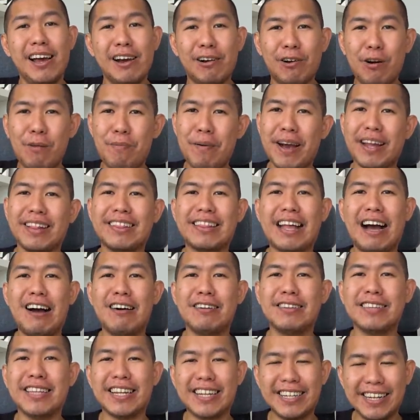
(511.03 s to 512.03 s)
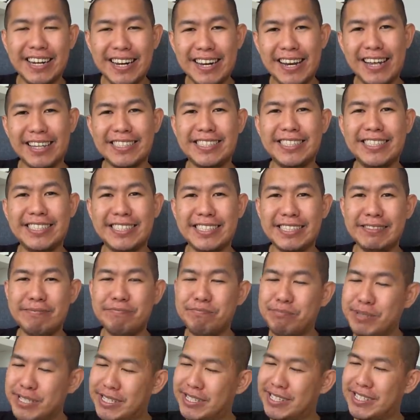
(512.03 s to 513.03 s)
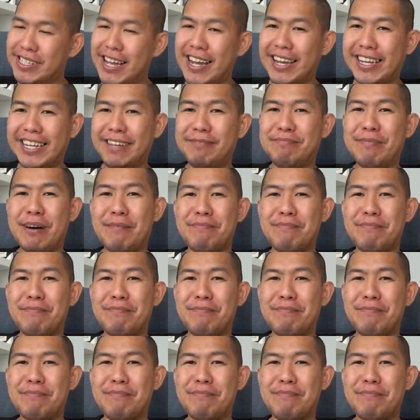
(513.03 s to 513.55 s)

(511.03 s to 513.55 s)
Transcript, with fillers: Gue pengen tahu ntar dia next season bisa keep